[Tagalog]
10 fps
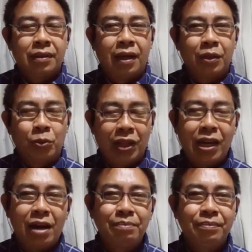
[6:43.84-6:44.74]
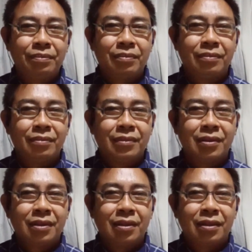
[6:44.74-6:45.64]
At welcome
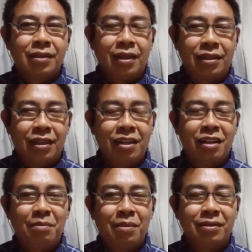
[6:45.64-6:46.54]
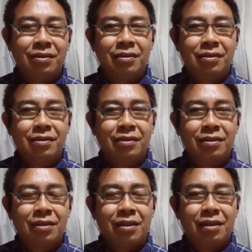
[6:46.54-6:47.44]
sa isa na naman
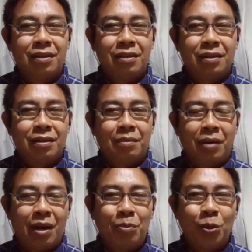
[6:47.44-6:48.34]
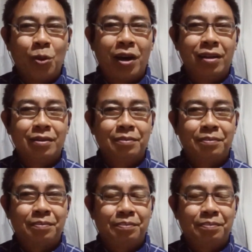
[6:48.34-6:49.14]
makabuluhang